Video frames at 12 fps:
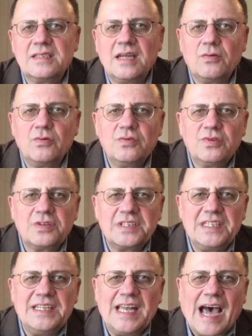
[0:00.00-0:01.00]
Jahrhundert
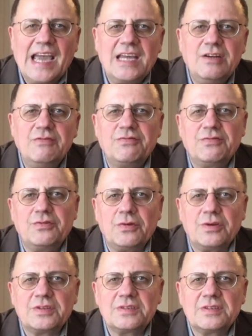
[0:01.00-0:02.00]

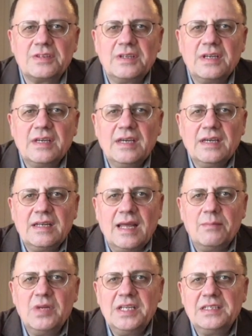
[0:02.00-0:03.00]
hineinführt,
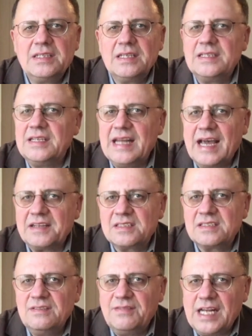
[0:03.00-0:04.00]
nämlich in den
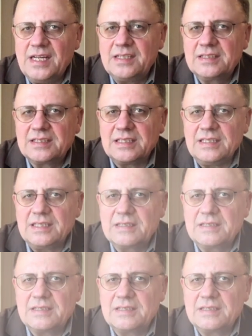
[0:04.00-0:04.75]
Ersten Weltkrieg.